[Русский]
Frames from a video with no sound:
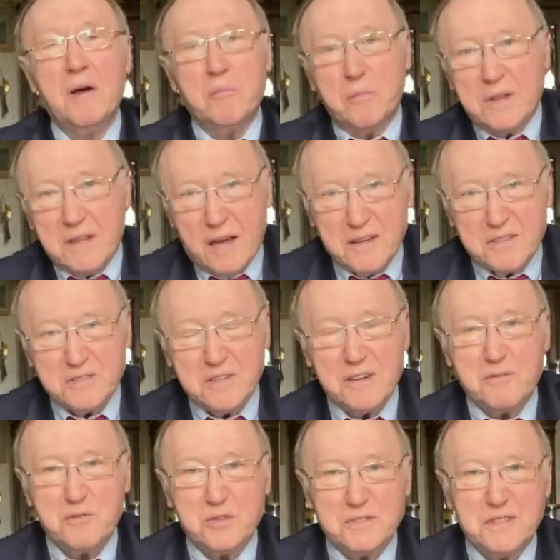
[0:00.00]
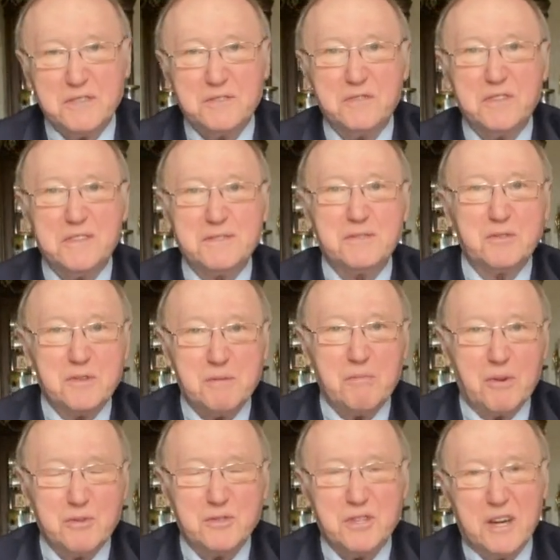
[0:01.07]
Пытаешься его, значит, втиснуть, не
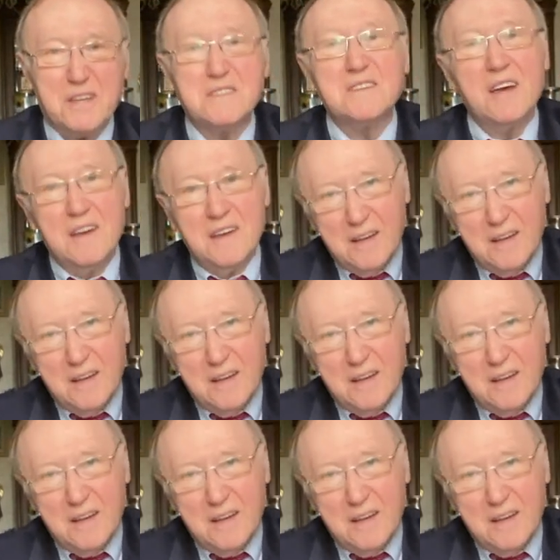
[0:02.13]
получается.